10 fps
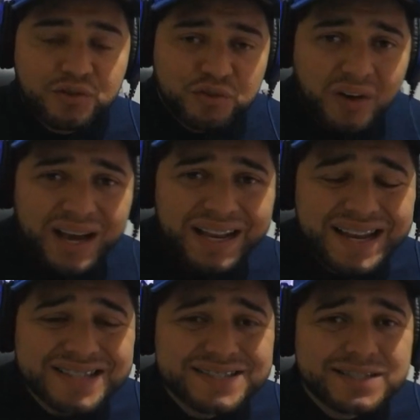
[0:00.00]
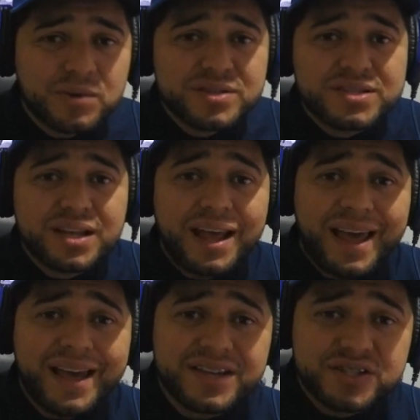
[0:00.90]
Fala nação
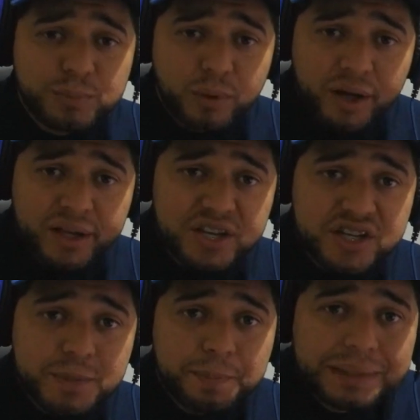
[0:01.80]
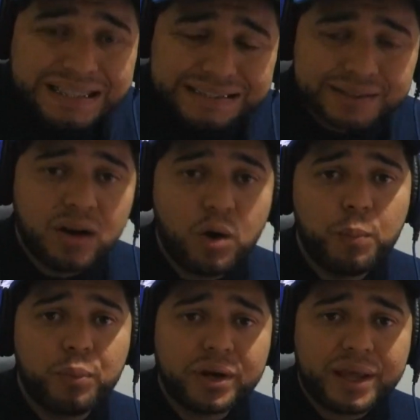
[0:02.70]
celeste, bora aqui de plantão
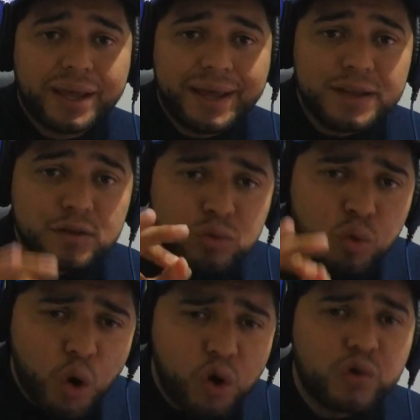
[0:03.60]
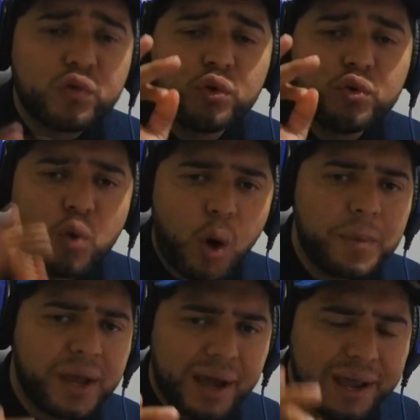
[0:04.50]
porque novo
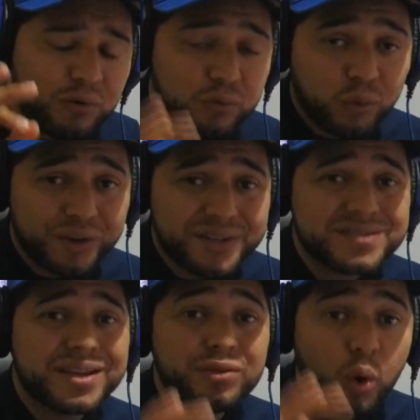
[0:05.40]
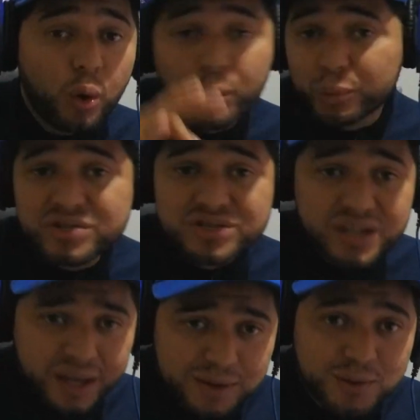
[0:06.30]
nome ganha força no
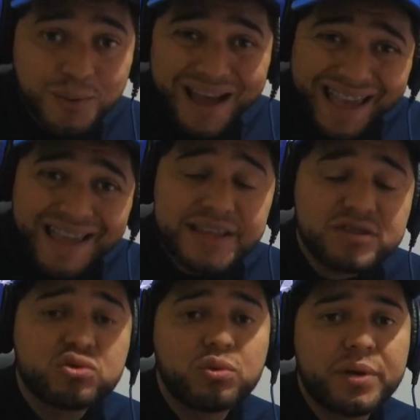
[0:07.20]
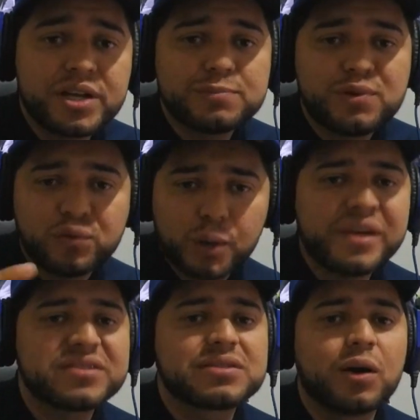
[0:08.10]
Cruzeiro. É isso mesmo,
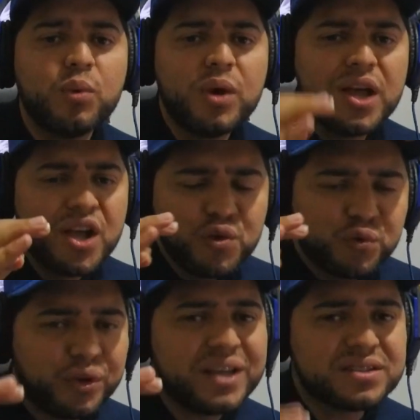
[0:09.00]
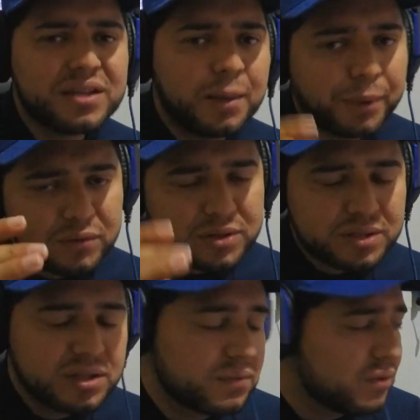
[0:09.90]
informação fresquinha para
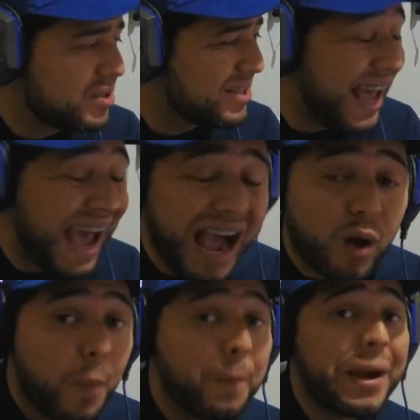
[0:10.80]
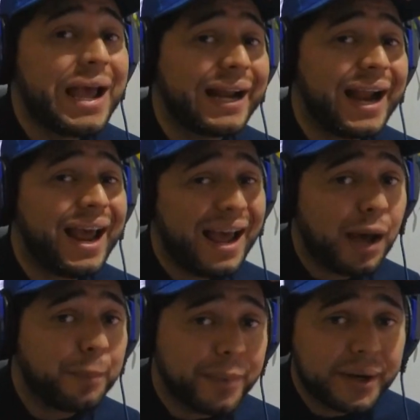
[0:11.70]
vocês que você acompanhará
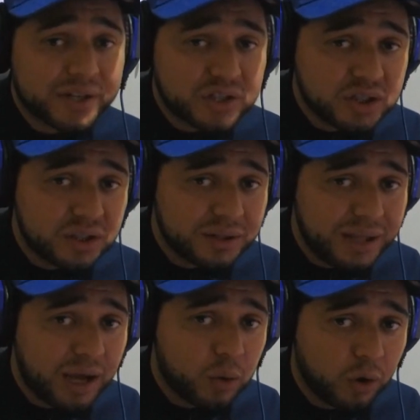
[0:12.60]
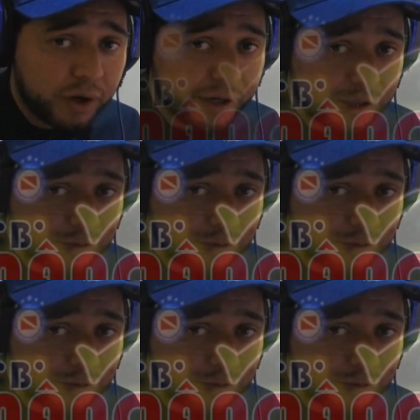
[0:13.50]
a partir de agora.